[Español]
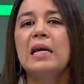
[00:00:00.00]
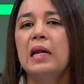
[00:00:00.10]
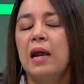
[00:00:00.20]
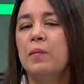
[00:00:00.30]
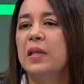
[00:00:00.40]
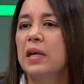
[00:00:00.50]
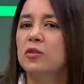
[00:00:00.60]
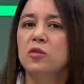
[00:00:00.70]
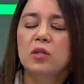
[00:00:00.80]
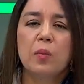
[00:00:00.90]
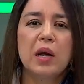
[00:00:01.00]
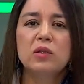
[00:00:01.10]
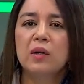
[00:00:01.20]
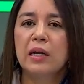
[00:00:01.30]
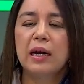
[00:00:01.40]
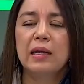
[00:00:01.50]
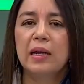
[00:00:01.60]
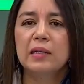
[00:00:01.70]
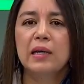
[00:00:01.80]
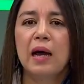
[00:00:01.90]
y la invitación siempre a la señora
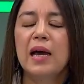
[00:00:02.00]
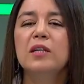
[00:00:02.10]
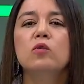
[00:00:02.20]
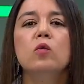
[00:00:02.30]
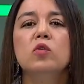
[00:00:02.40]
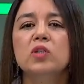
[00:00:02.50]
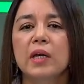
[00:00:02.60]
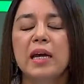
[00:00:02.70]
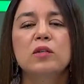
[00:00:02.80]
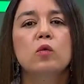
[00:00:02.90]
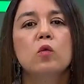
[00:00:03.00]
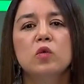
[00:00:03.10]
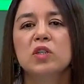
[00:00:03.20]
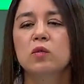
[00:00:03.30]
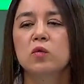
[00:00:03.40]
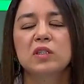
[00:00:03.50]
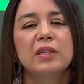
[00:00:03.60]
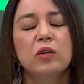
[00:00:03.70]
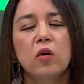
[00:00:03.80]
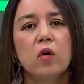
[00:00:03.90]
alcaldesa, escuche, escuche, escuche.
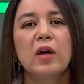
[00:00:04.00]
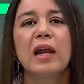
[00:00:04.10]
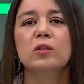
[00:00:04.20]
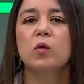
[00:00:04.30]
Es que yo creo que la